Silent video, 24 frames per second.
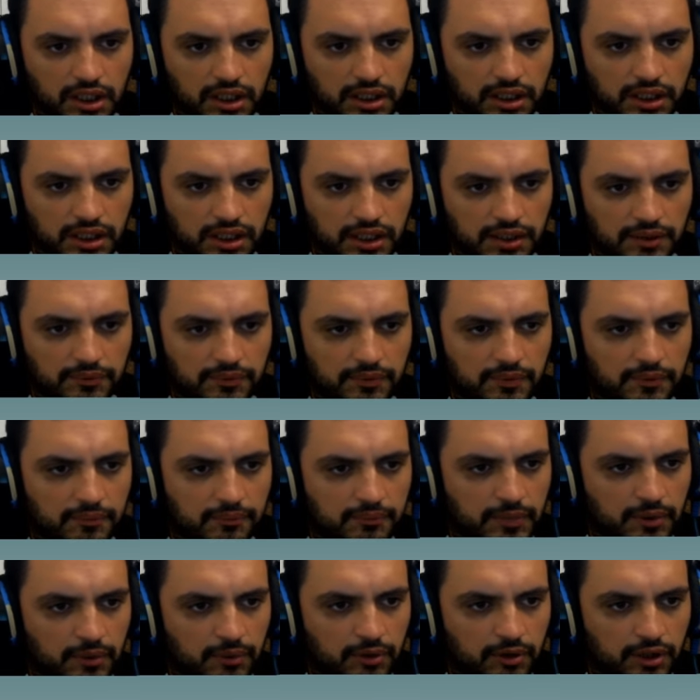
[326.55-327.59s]
Y
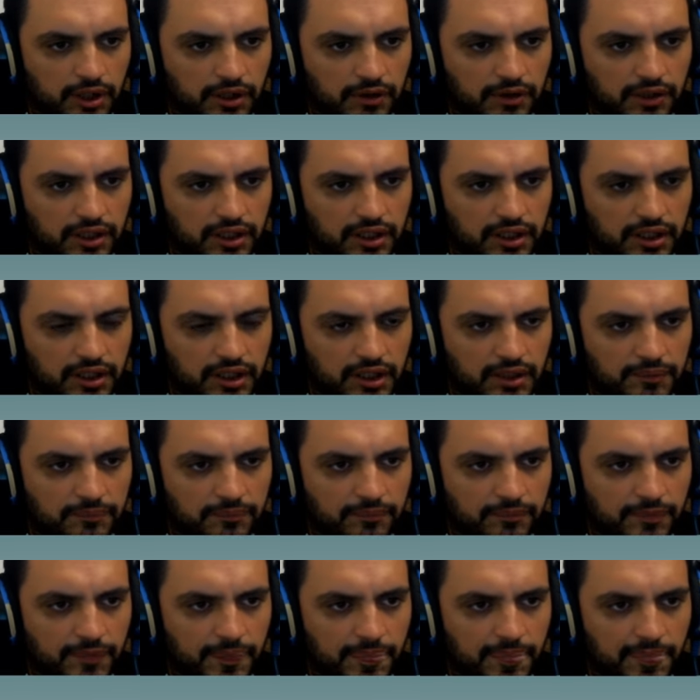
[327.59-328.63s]
vamos a ver
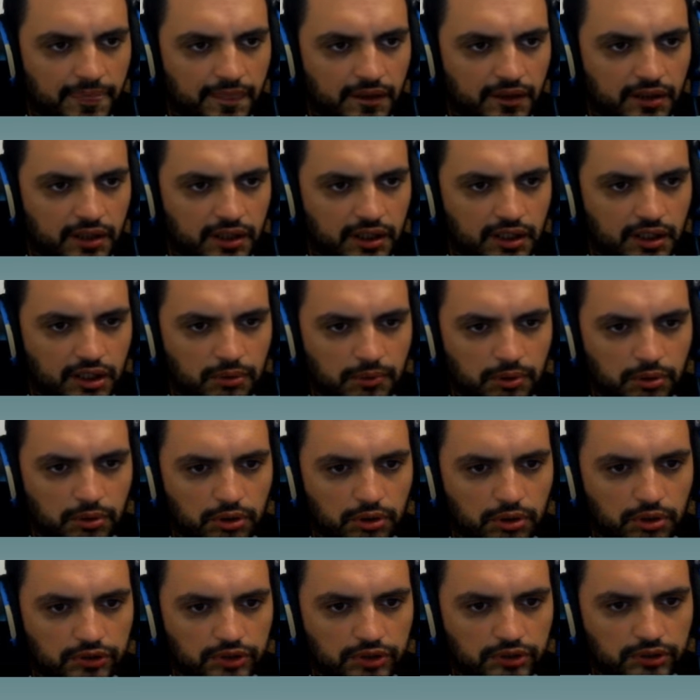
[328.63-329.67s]
que, eh, no me
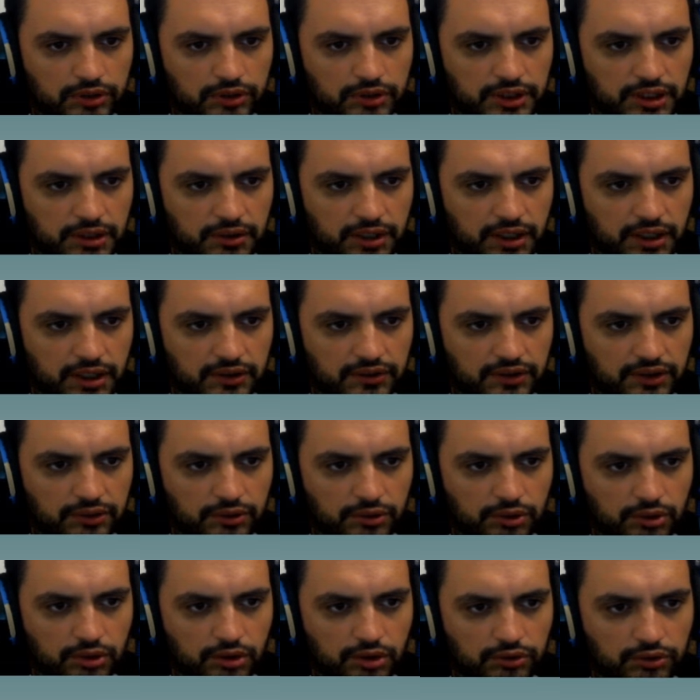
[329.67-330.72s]
acuerdo si eso estaba en
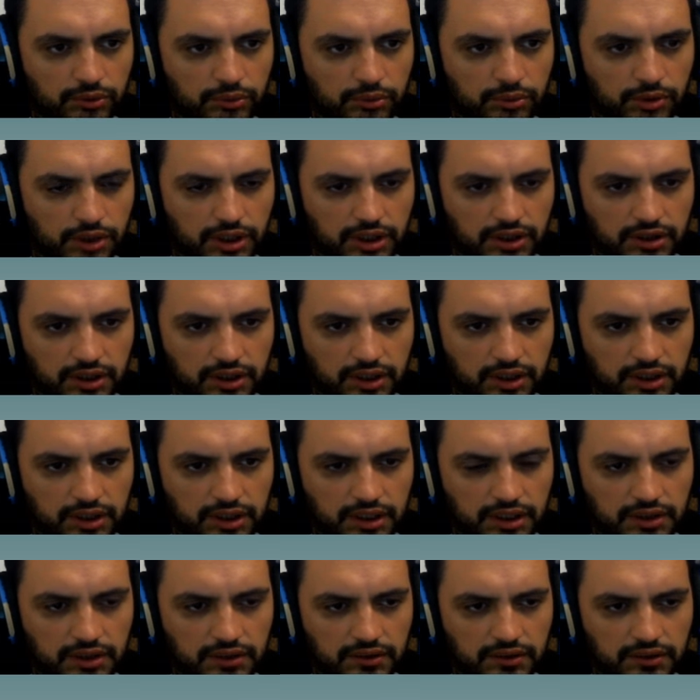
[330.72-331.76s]
accesorios o en
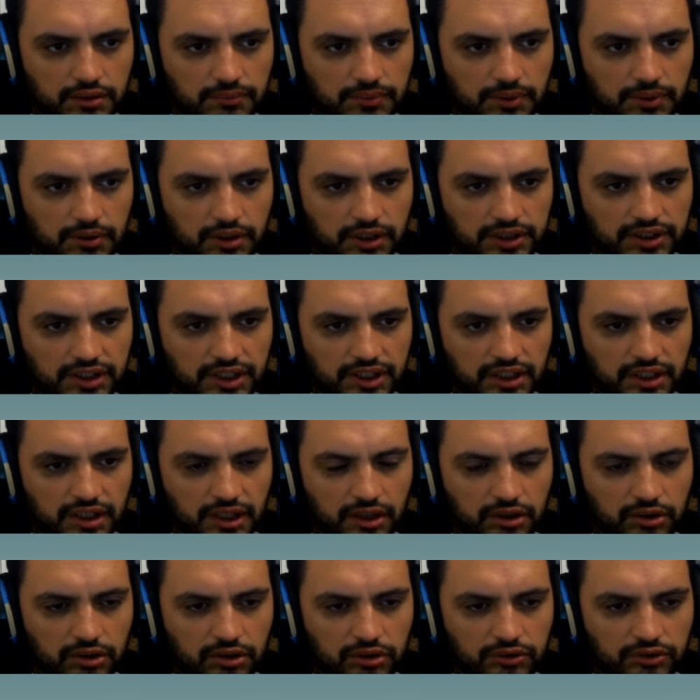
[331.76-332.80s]
internet. Vamos a tener que
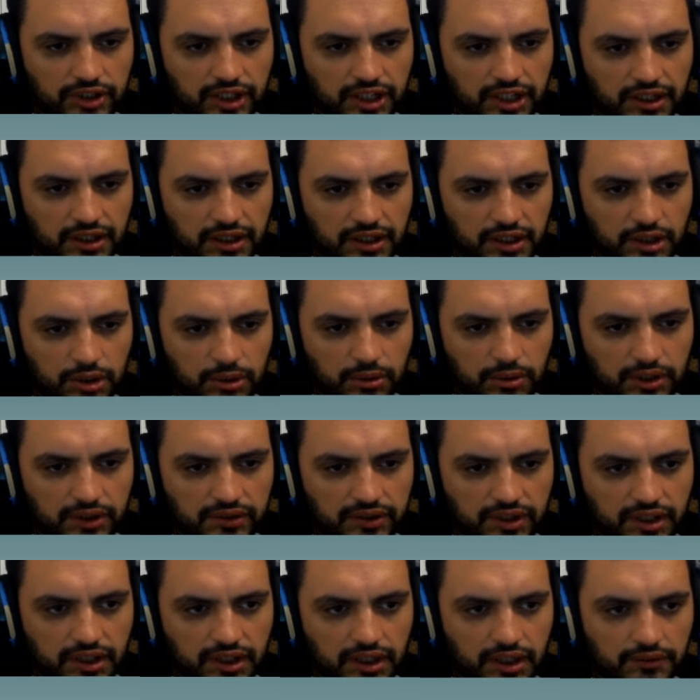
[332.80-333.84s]
encontrar el
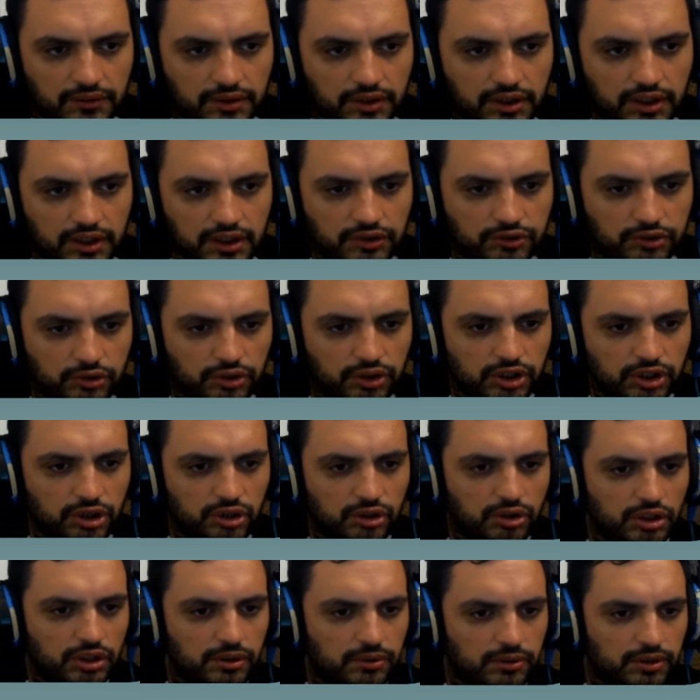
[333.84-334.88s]
OS acá. En
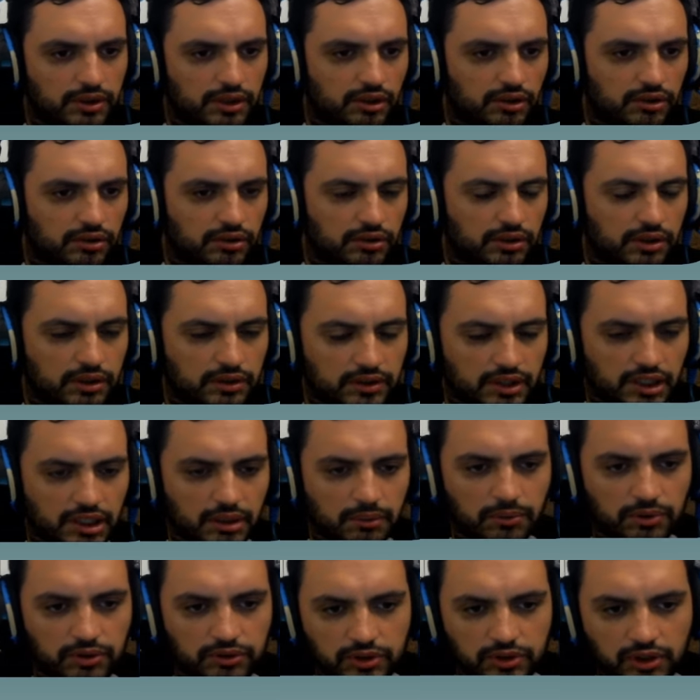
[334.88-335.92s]
sonido y video
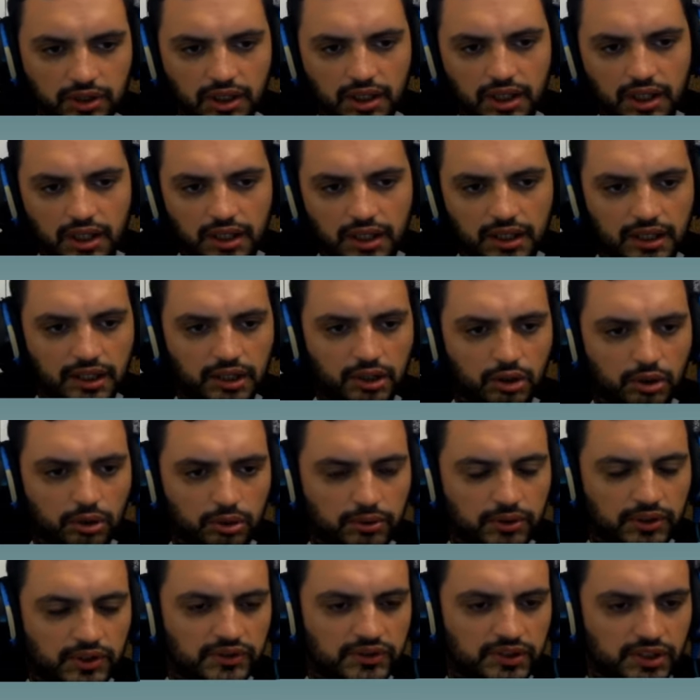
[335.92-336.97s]
tenemos el
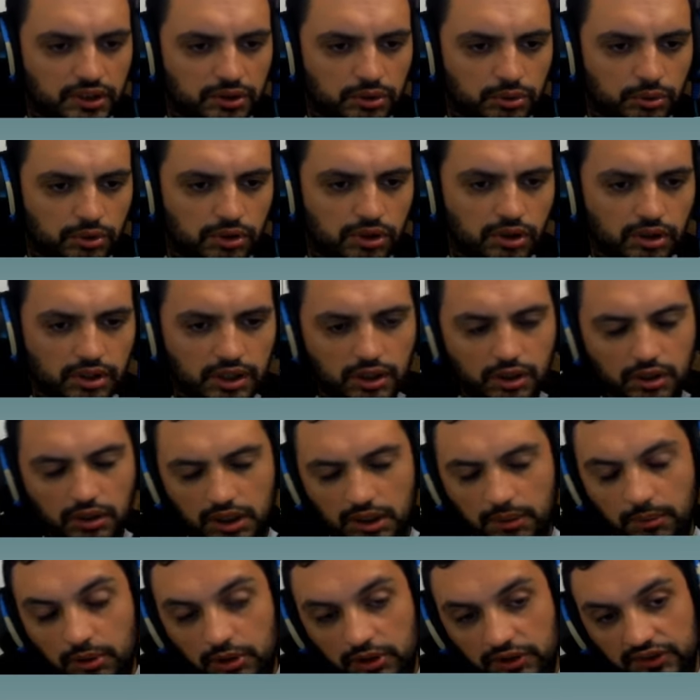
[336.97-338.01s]
OS Studio que lo
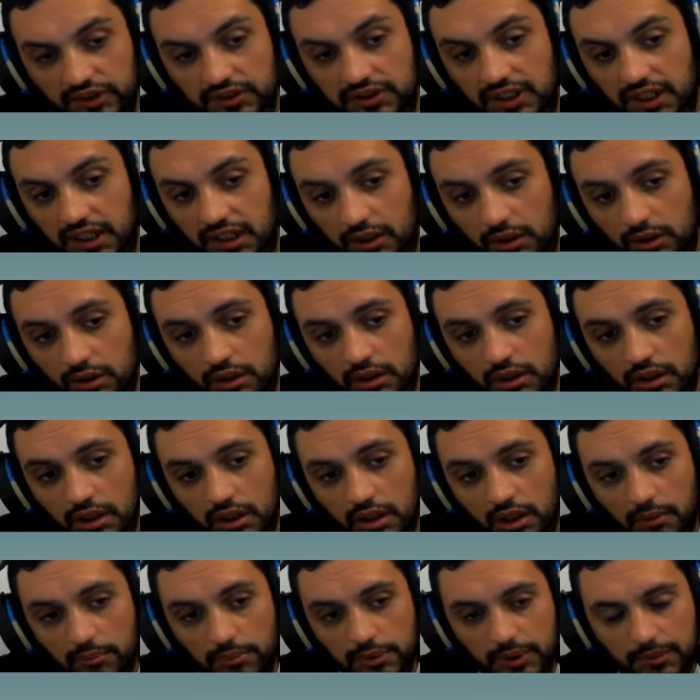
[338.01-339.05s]
habíamos desinstalado
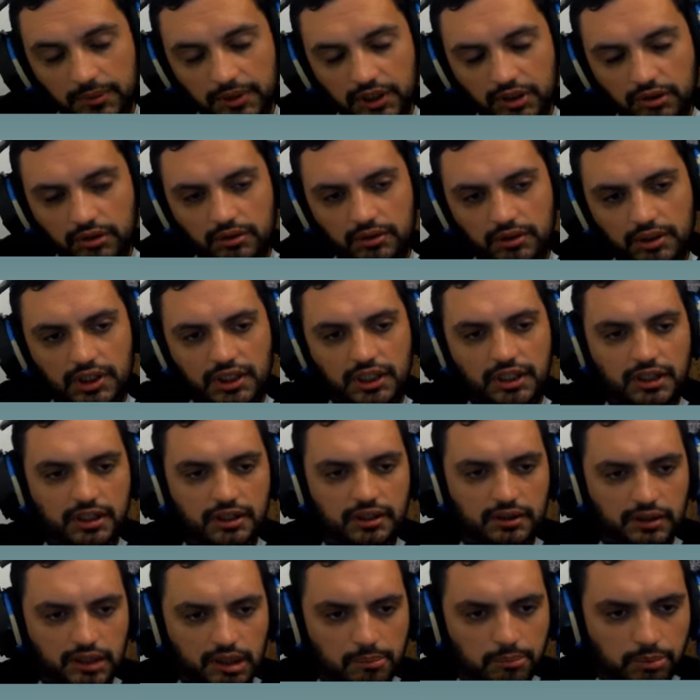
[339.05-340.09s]
primero y
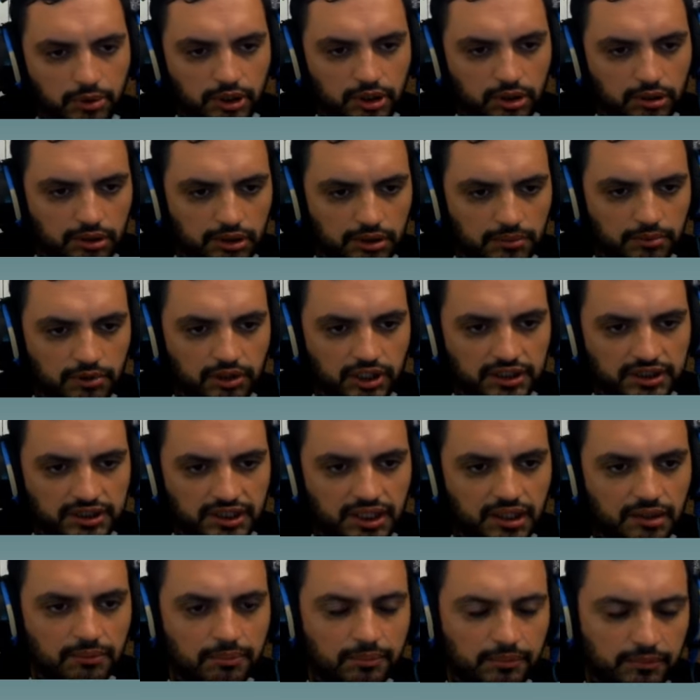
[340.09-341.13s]
después lo vamos a
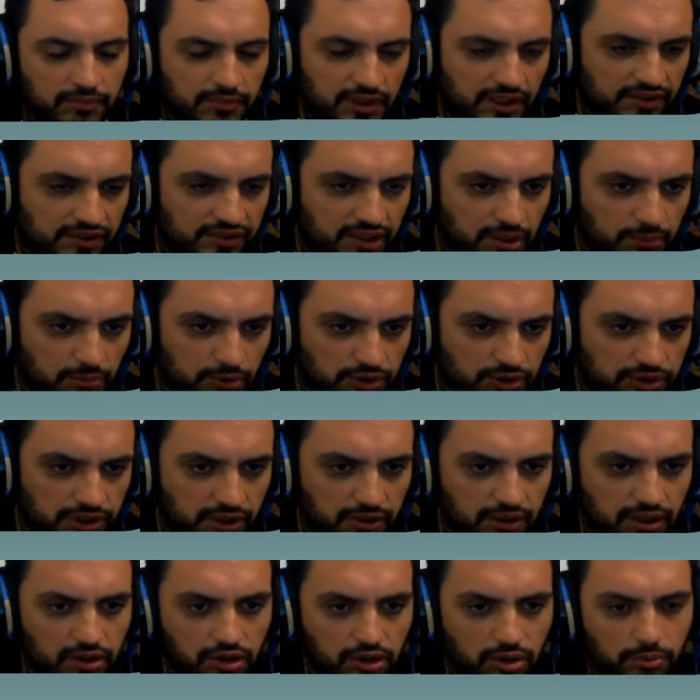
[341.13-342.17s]
instalar. Así le
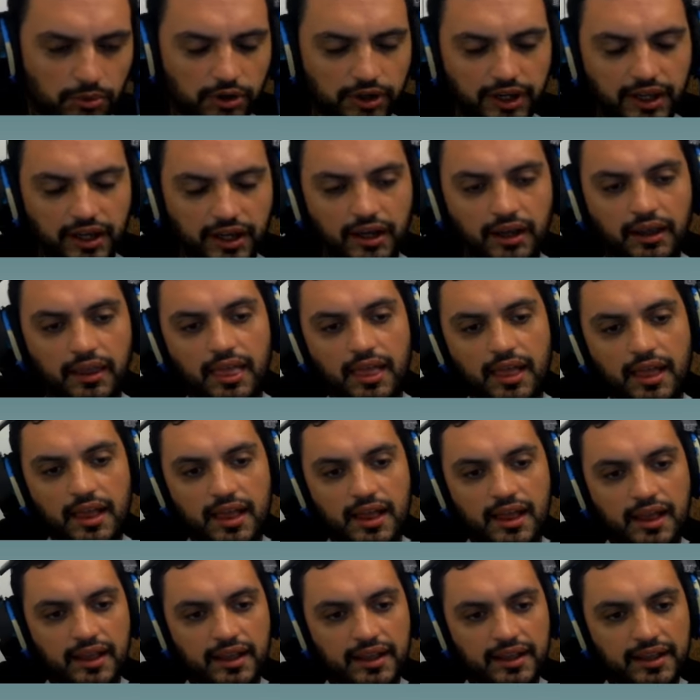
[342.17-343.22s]
mostraba cómo era
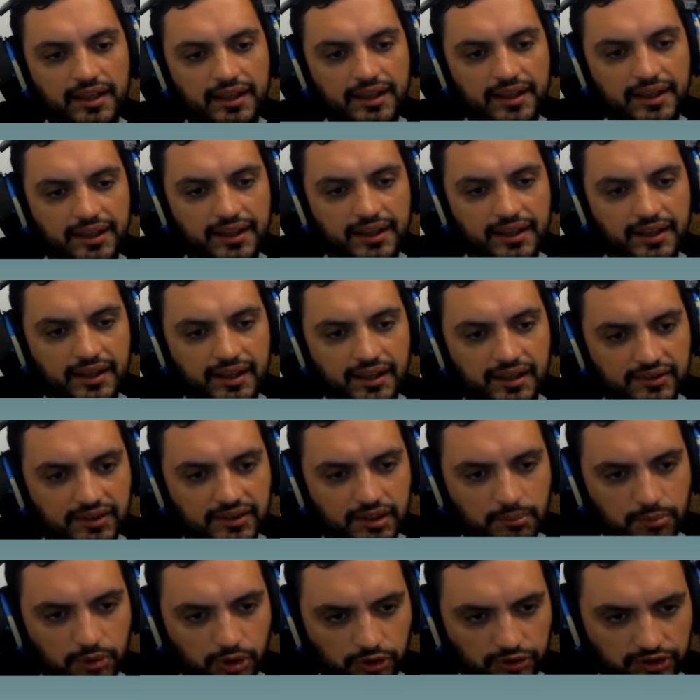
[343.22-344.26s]
eh,
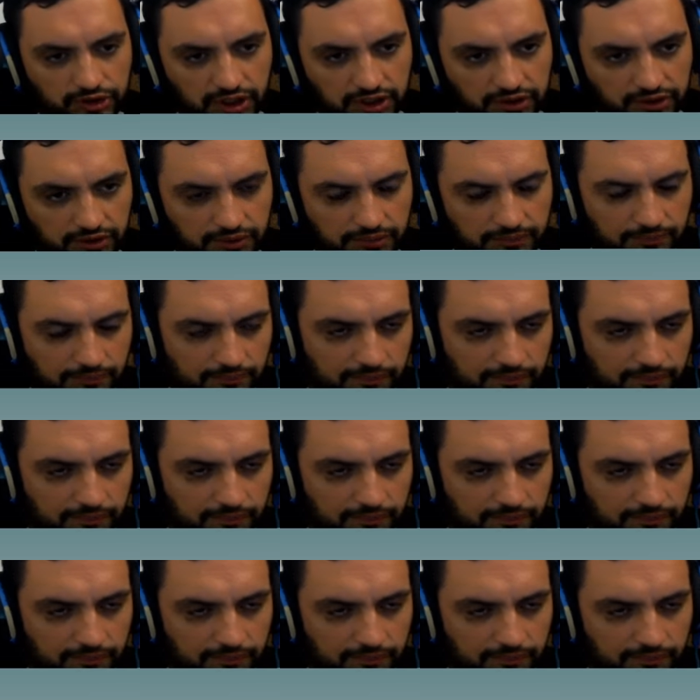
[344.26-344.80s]
ese proceso.